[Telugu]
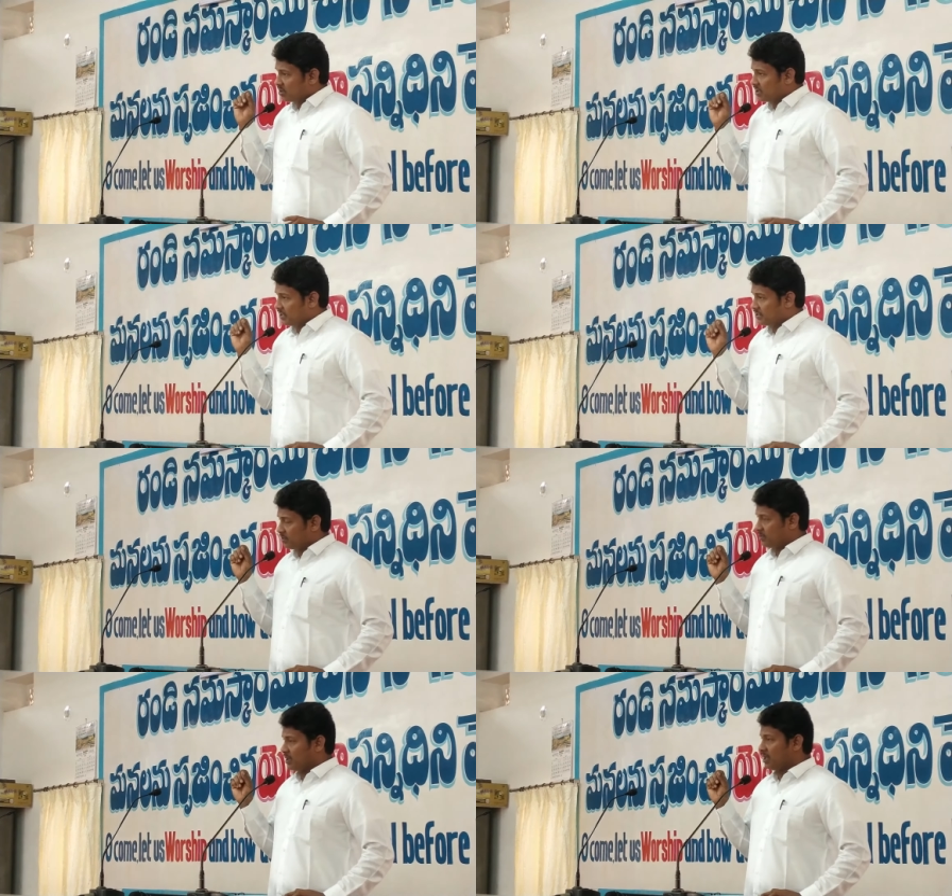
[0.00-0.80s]

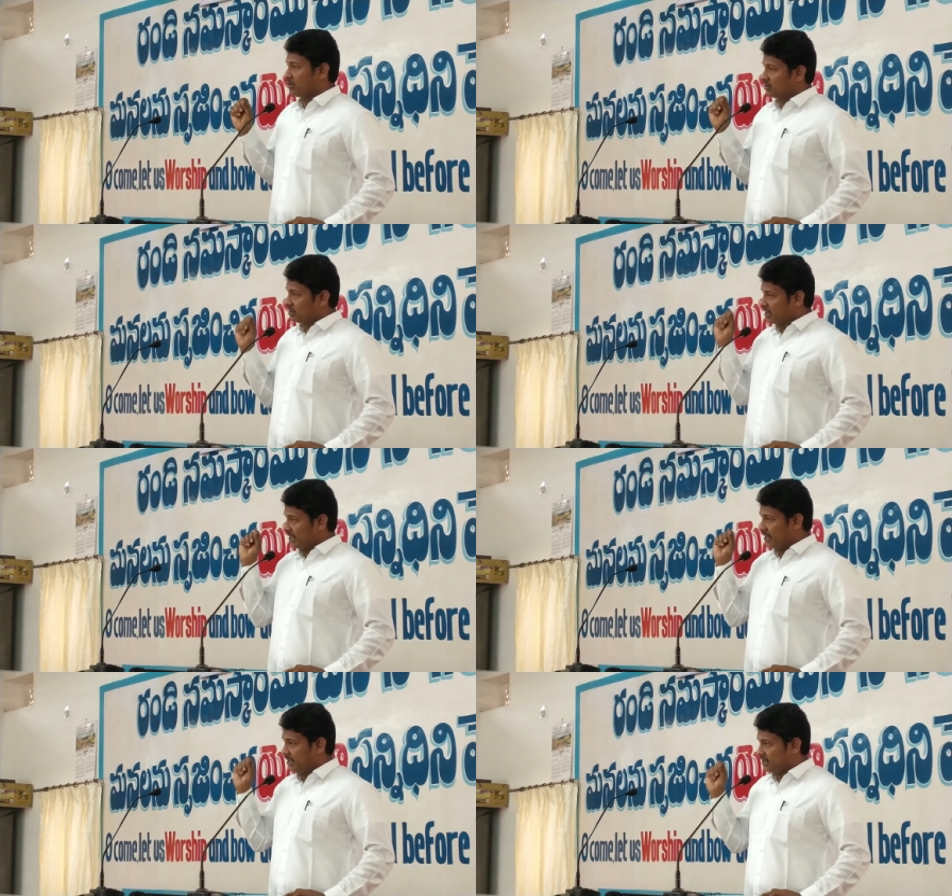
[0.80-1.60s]
క్రీస్తు వారు
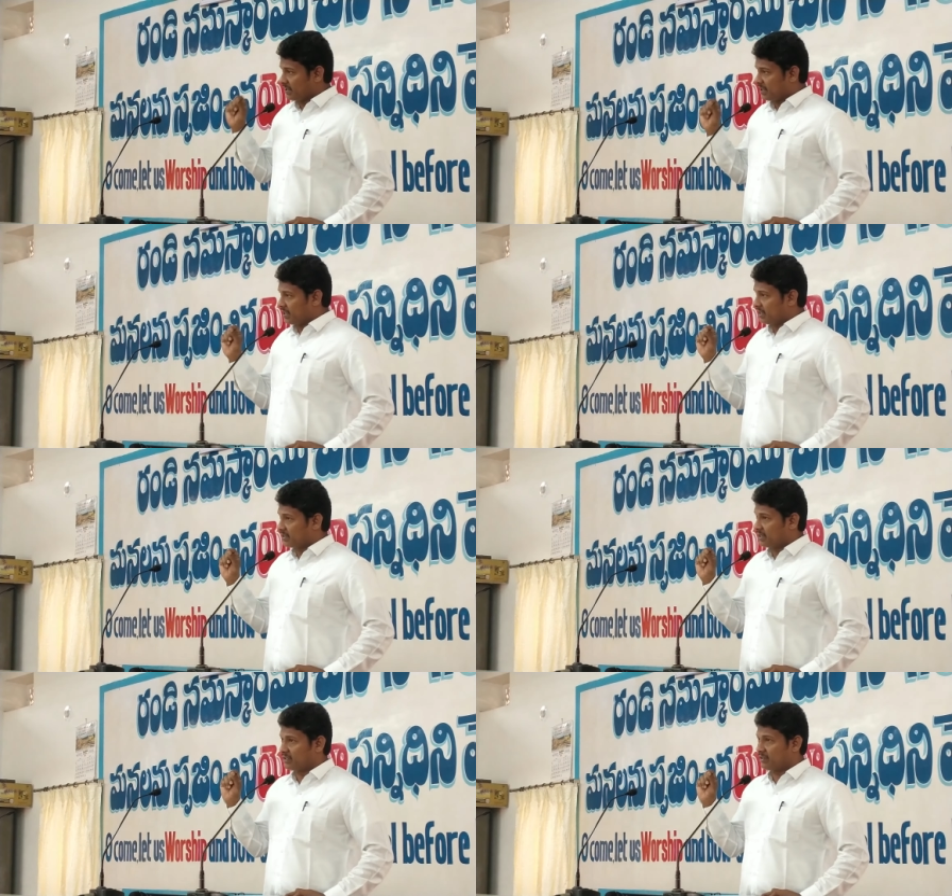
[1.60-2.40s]
తిరిగి లేచాడనే
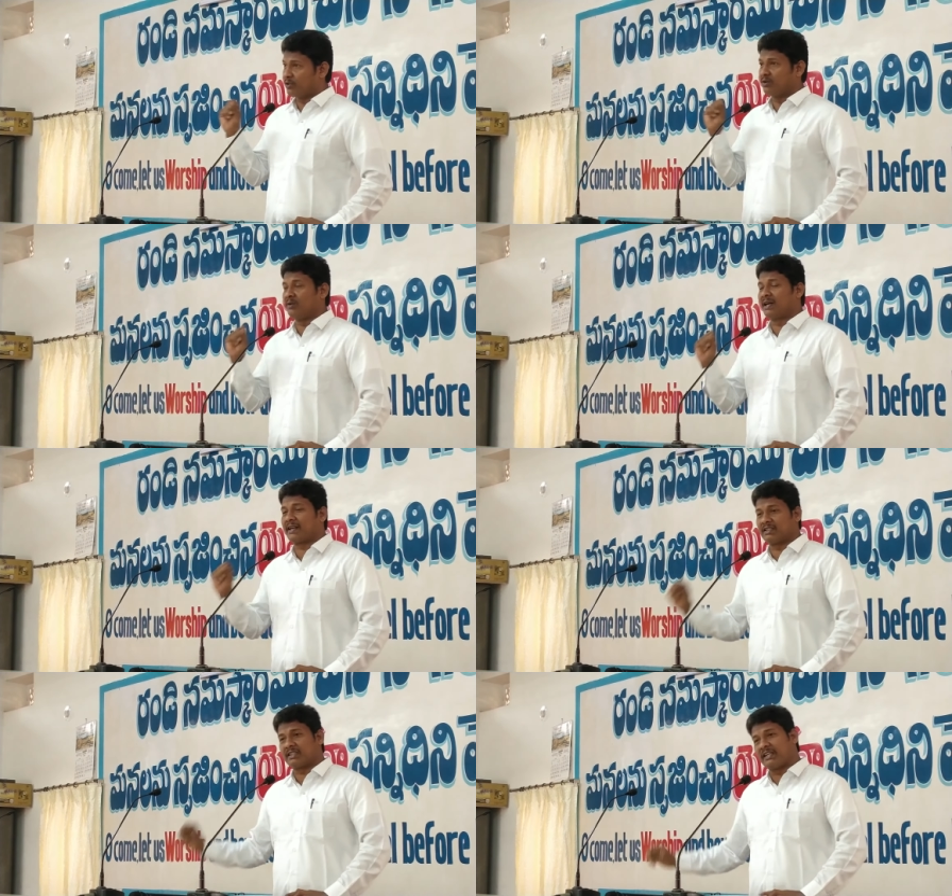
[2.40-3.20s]
సత్యము
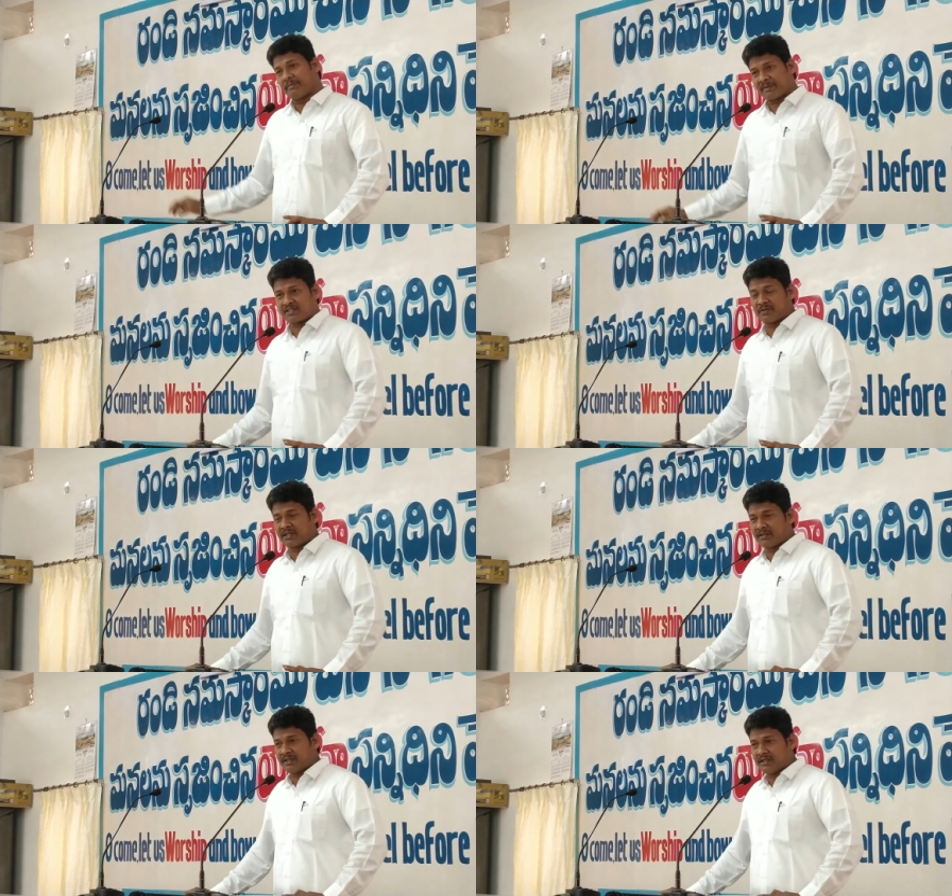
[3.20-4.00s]
వారికి
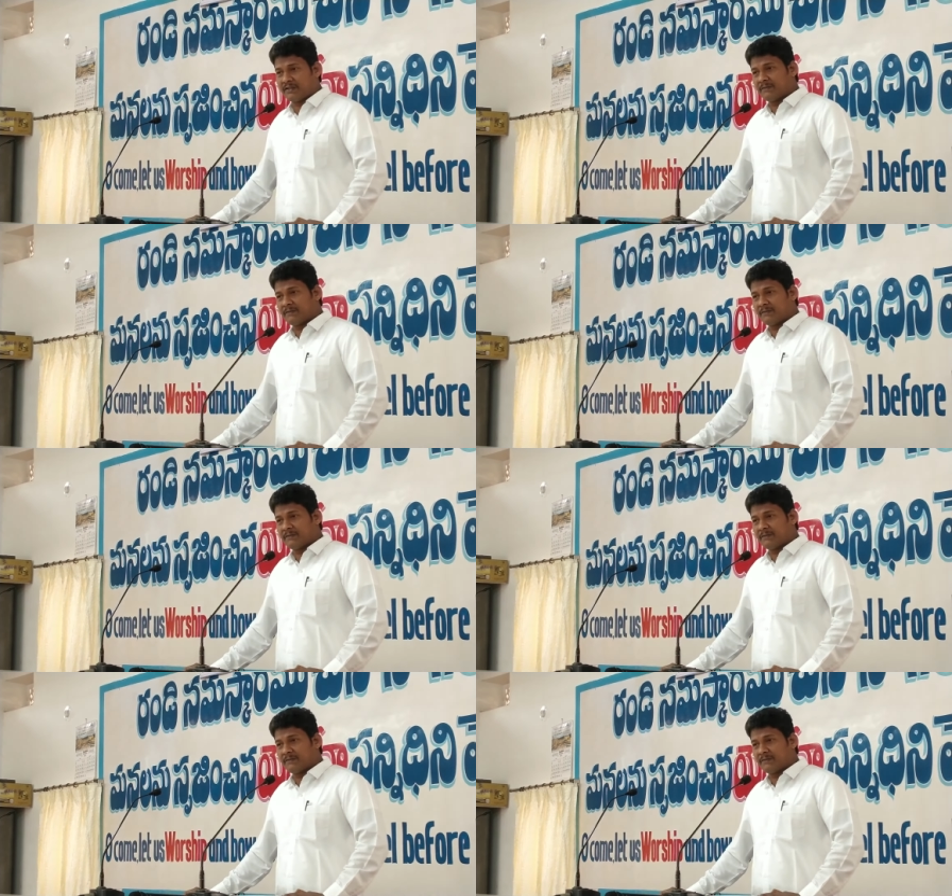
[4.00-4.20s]
తెలియపరచబడింది